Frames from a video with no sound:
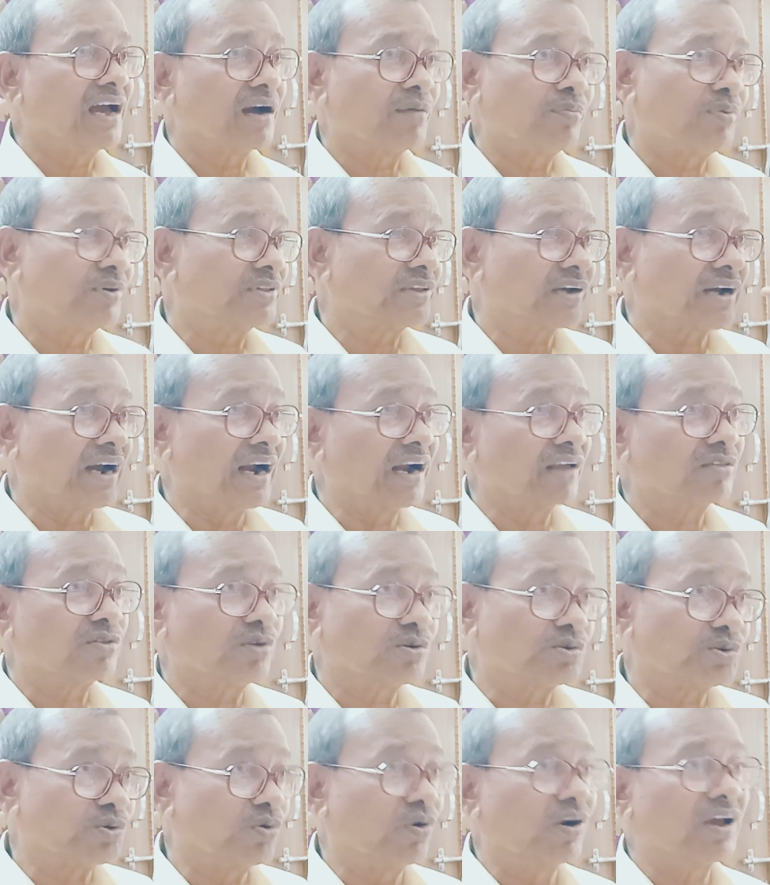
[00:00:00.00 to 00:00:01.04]
లేకపోతే
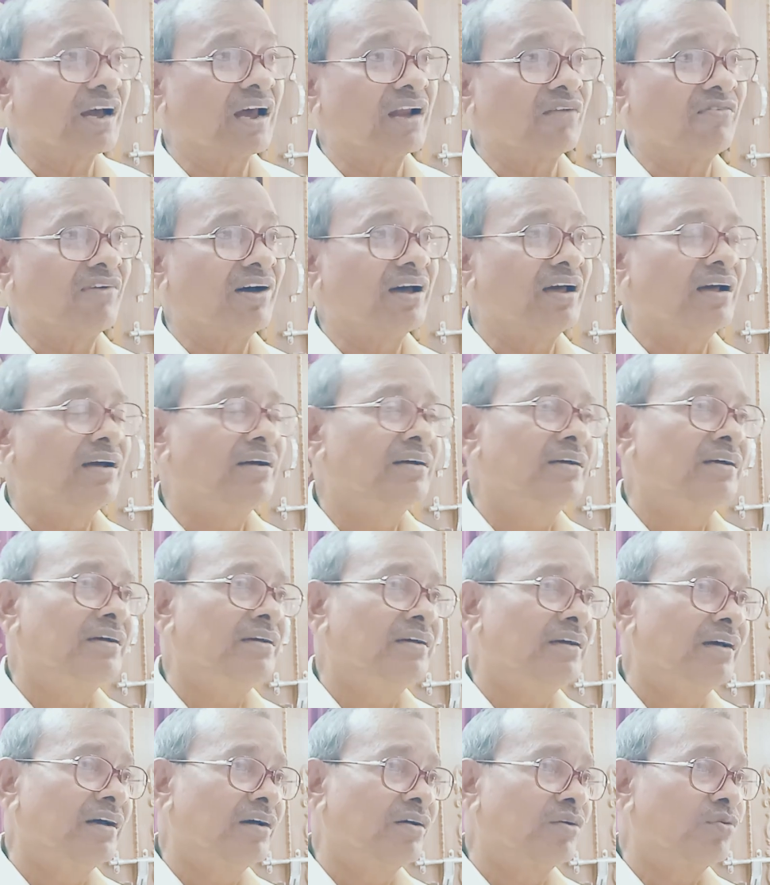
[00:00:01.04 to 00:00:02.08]
కళ్ళతో చూడగలవా
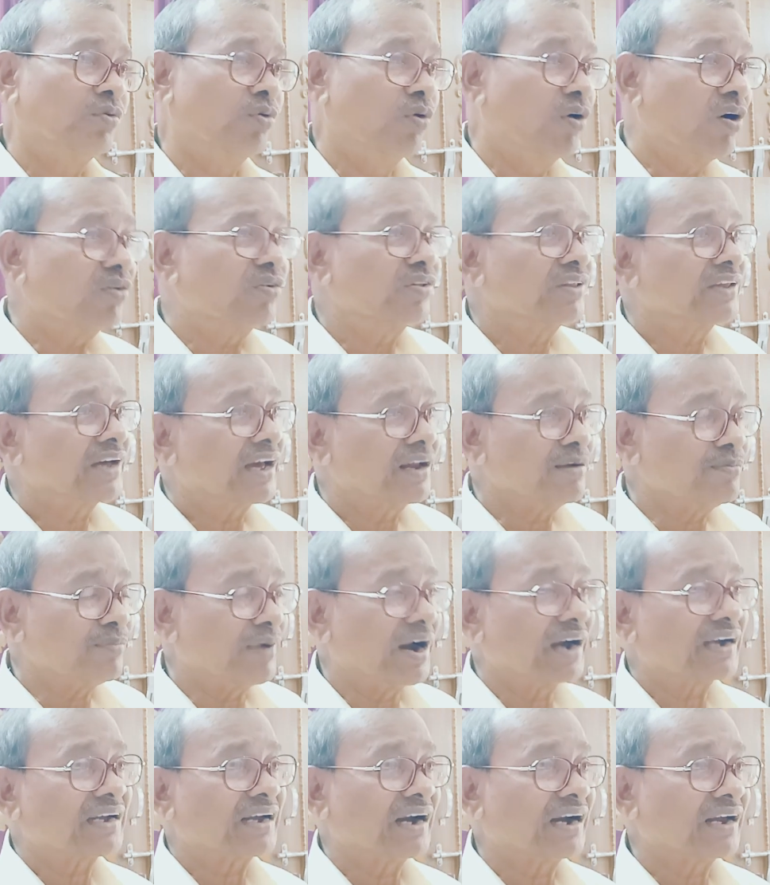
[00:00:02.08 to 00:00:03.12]
నోరుంది కానీ
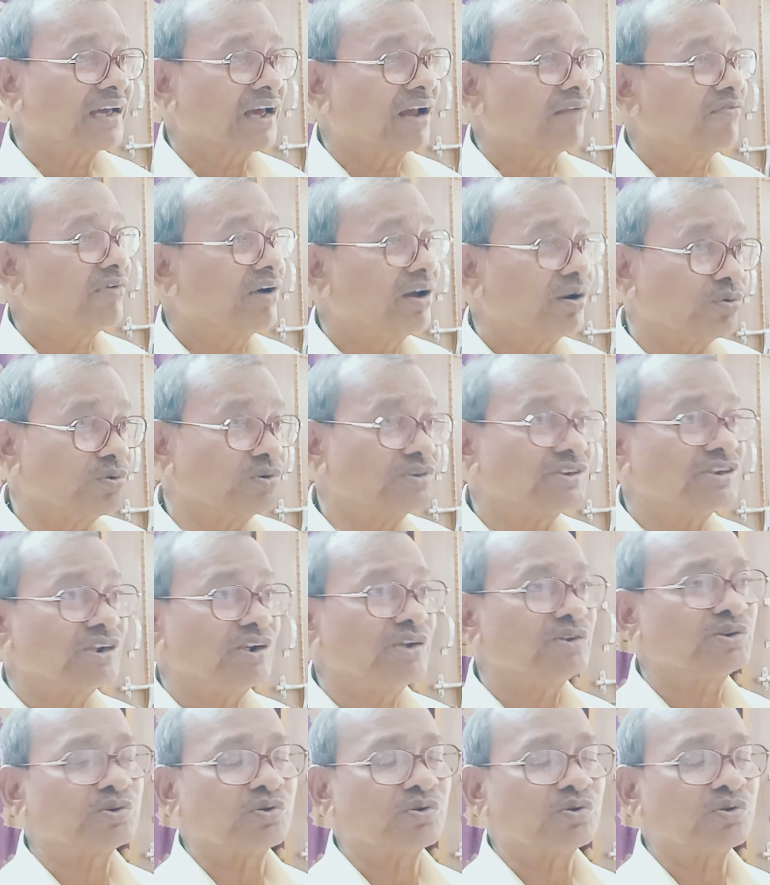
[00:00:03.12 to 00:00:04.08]
మాట్లాడగలవా రుచిని